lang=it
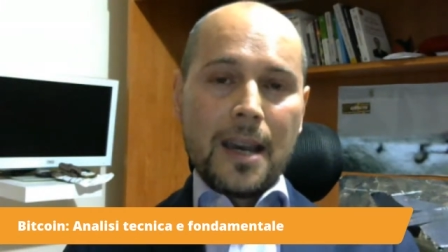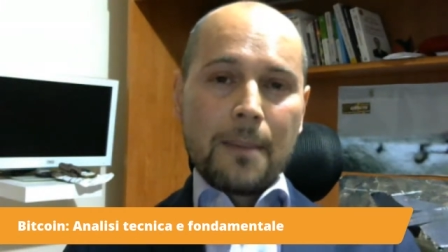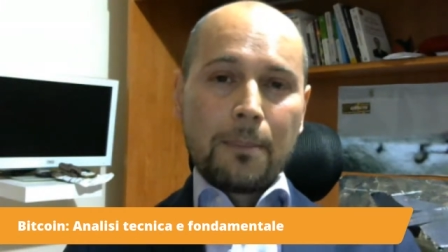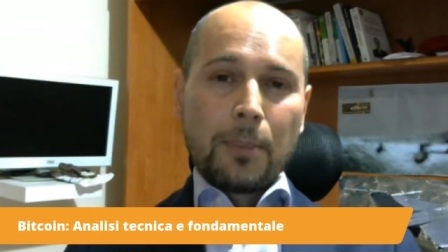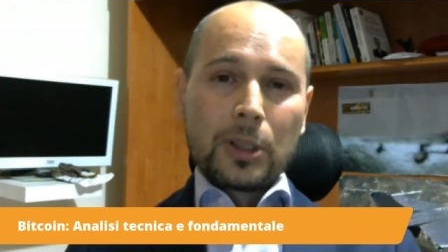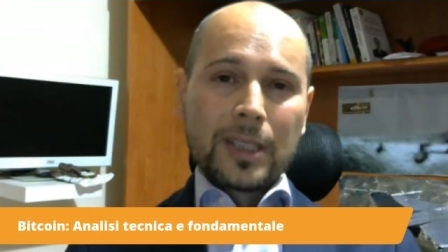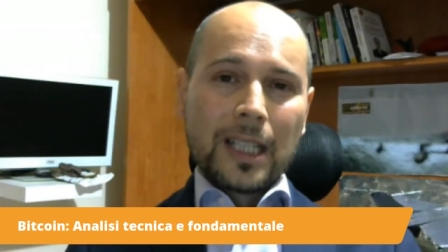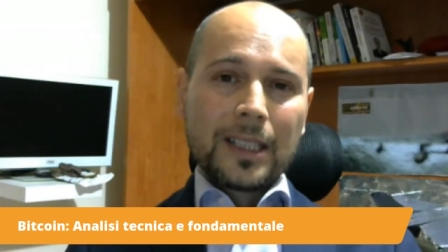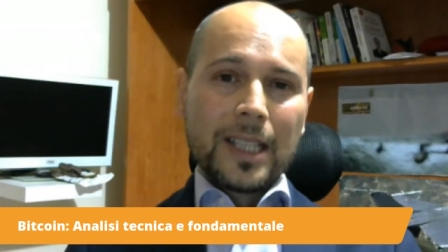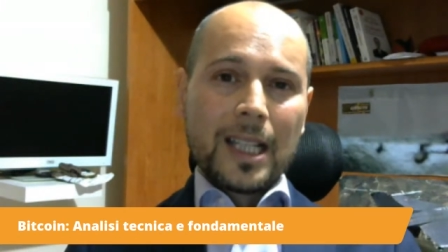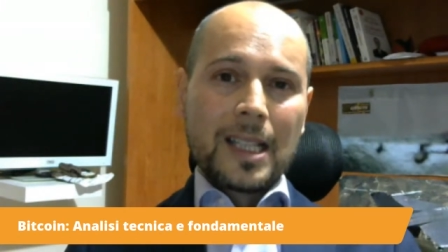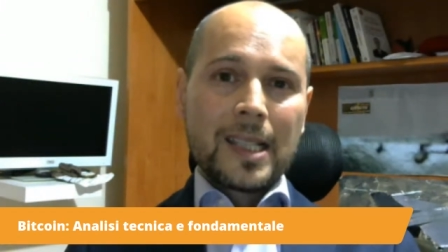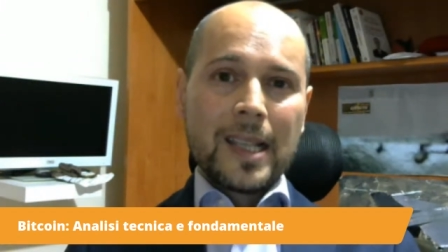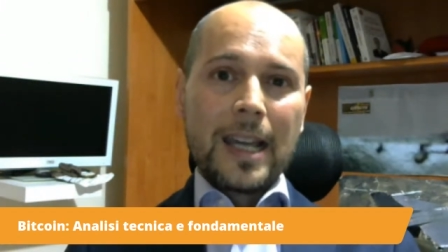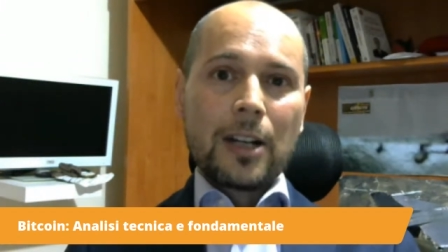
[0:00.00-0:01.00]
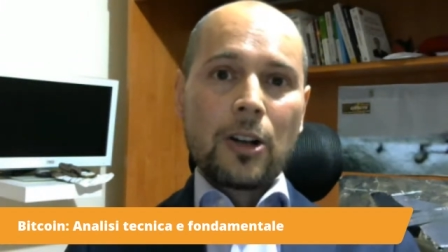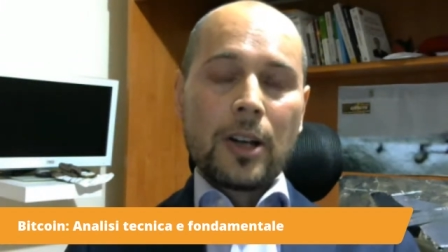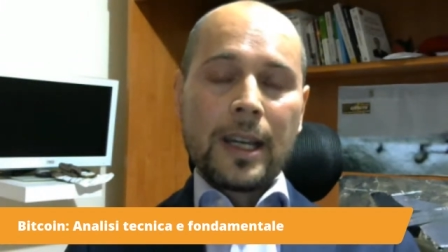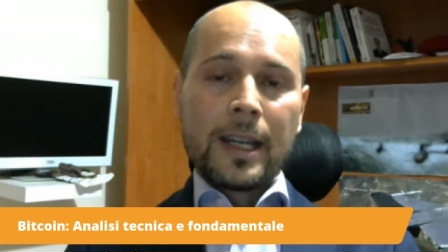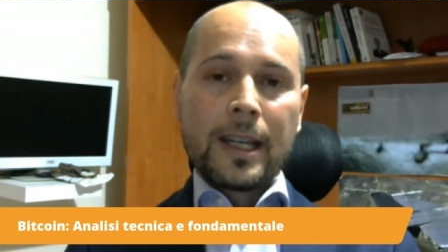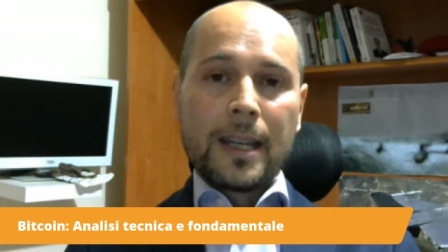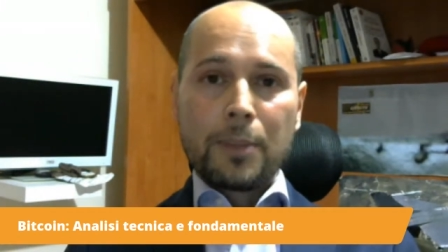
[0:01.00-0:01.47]
portati a zero
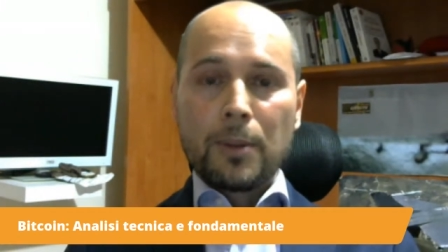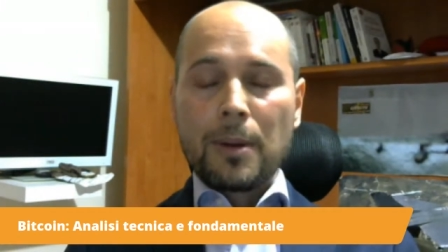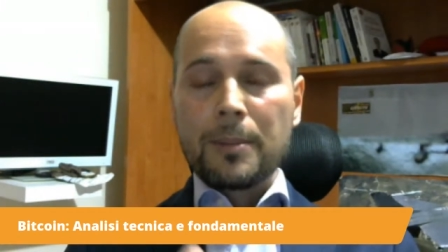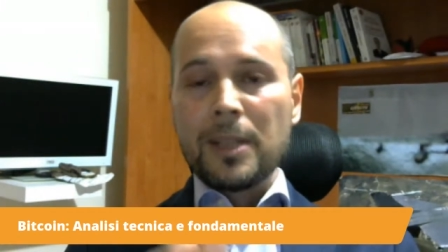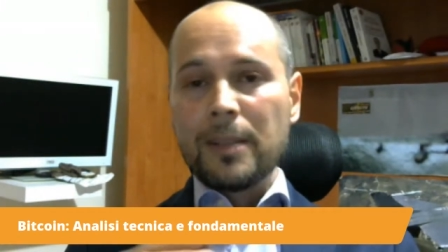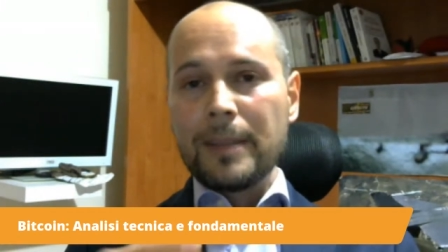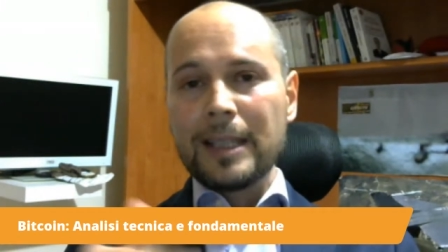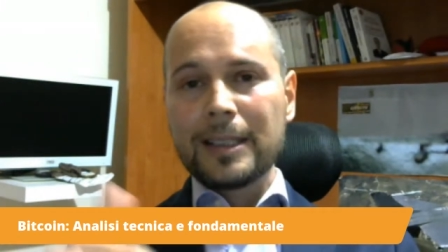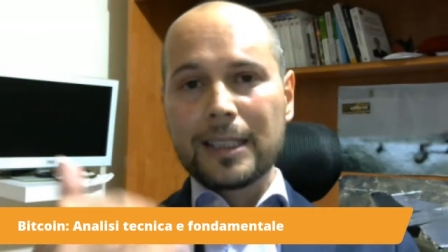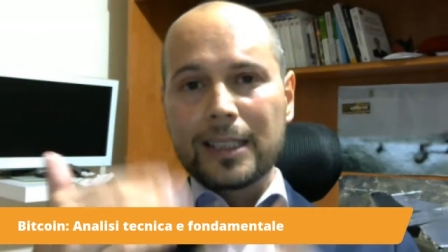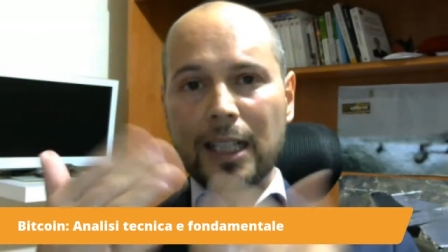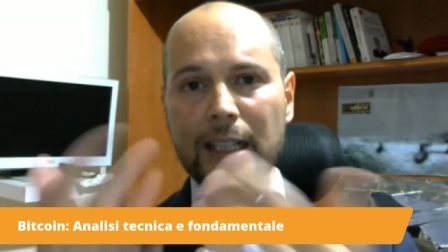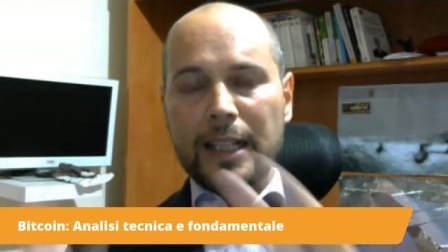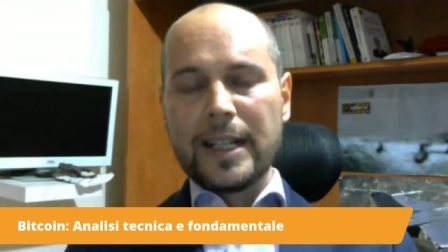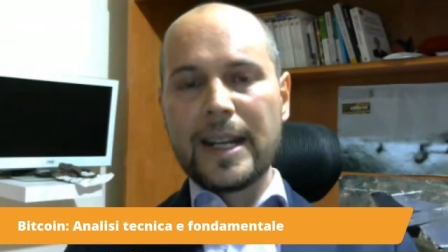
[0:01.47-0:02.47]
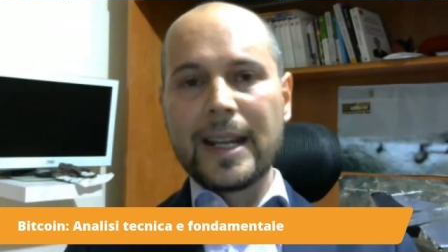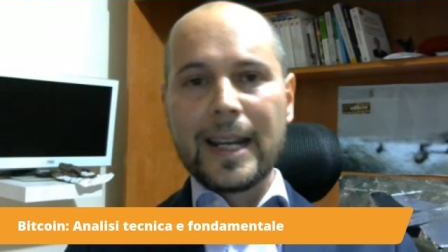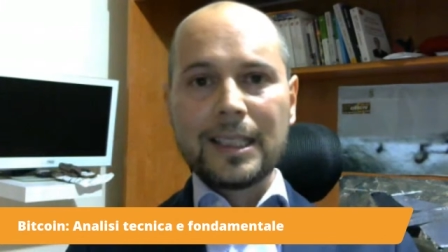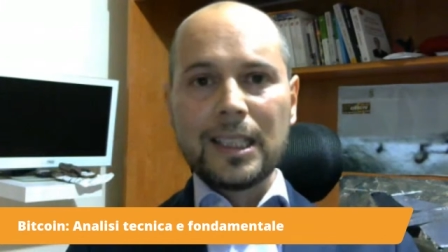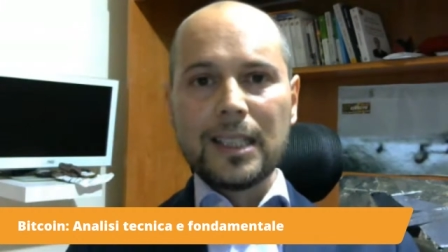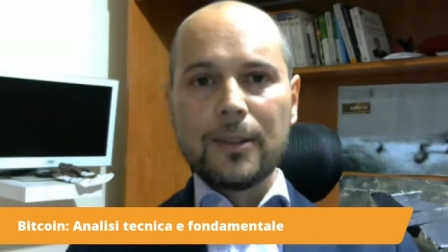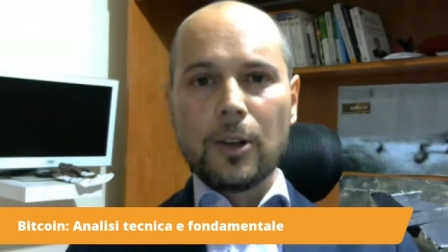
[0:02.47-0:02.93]
e che probabilmente andranno in
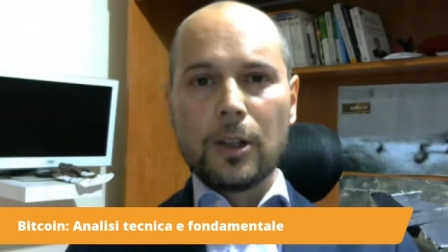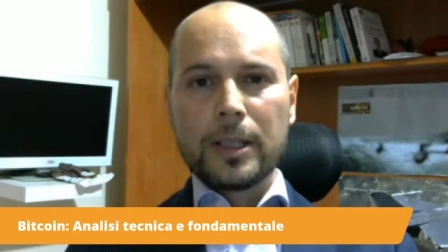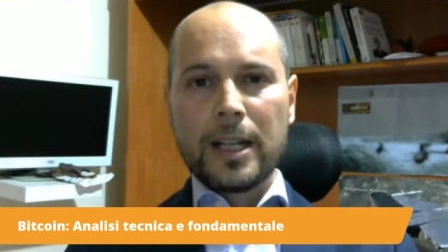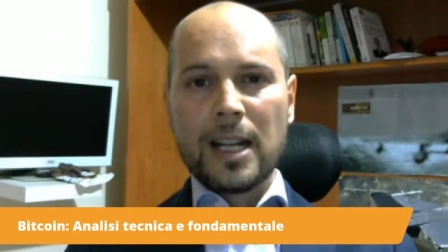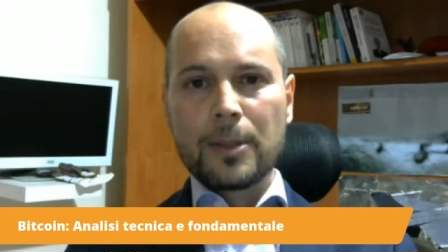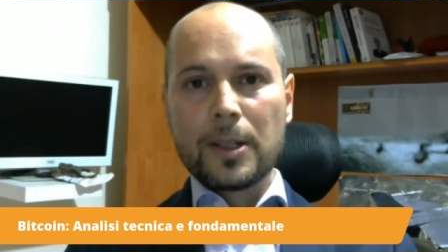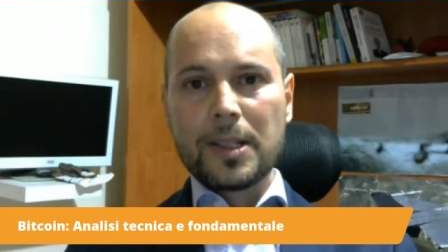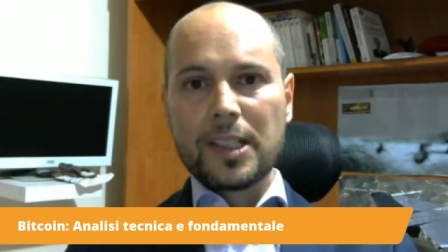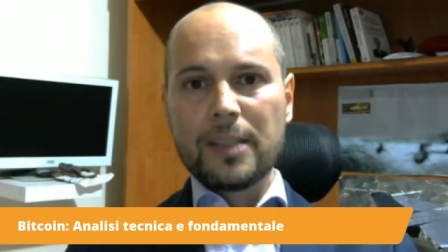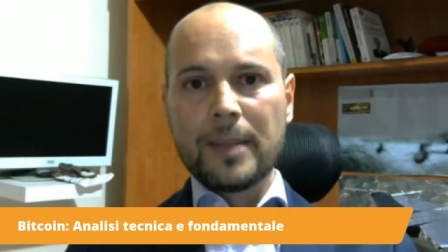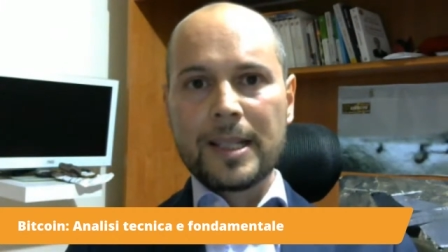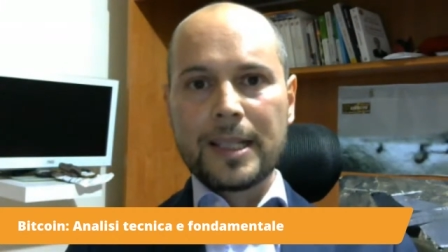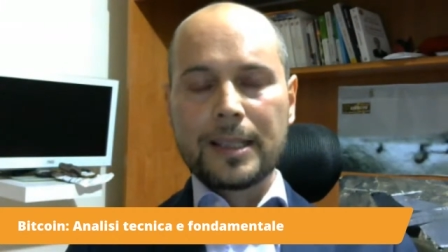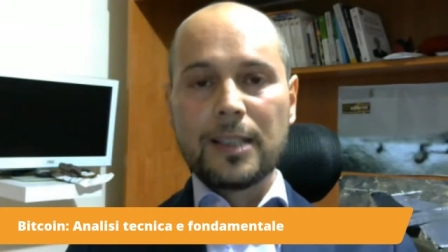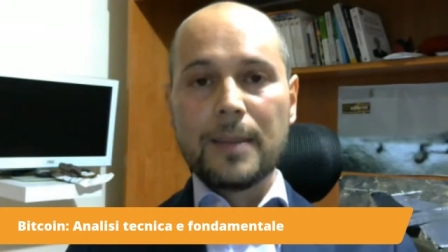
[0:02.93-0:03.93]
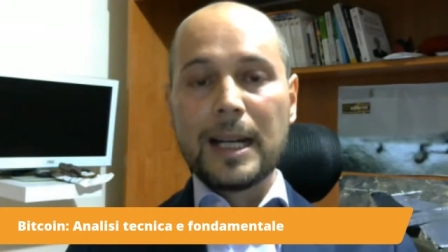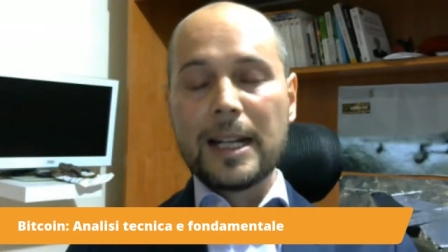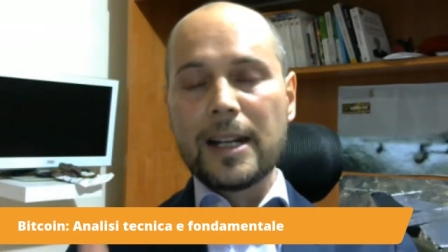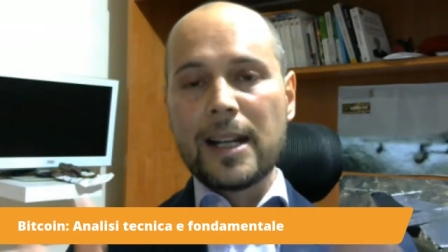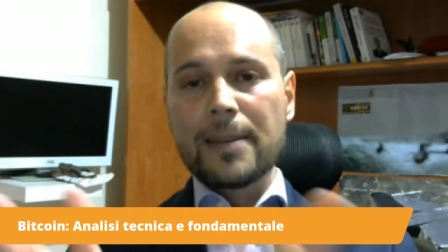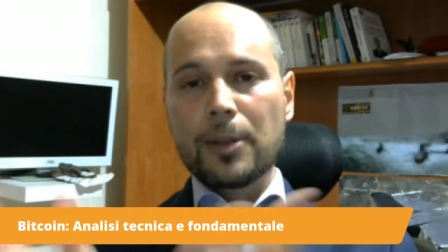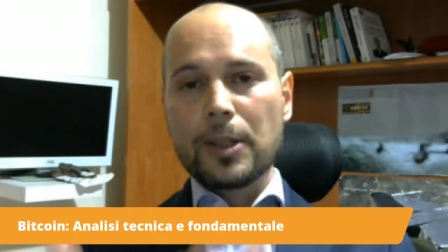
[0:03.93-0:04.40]
negativo nelle prossime settimane
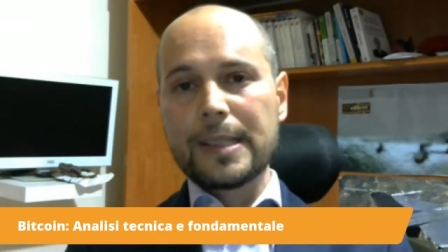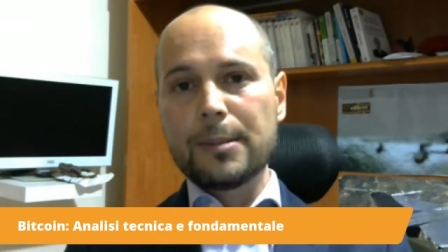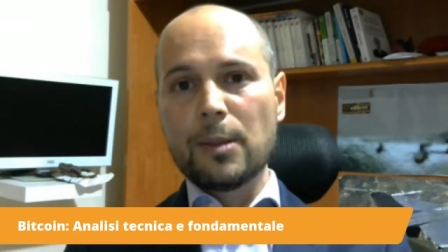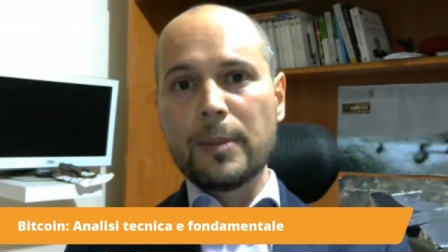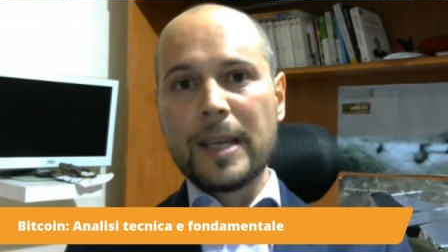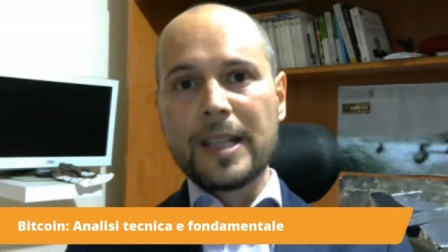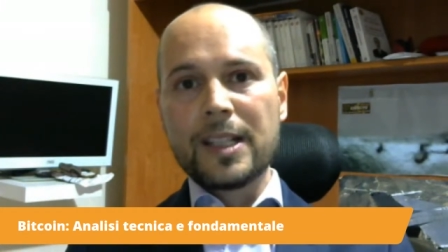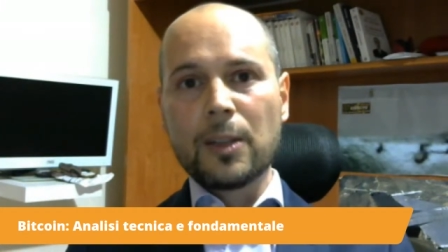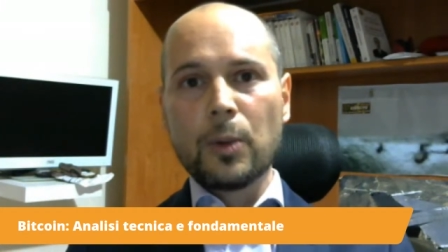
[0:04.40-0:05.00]
e nei prossimi mesi,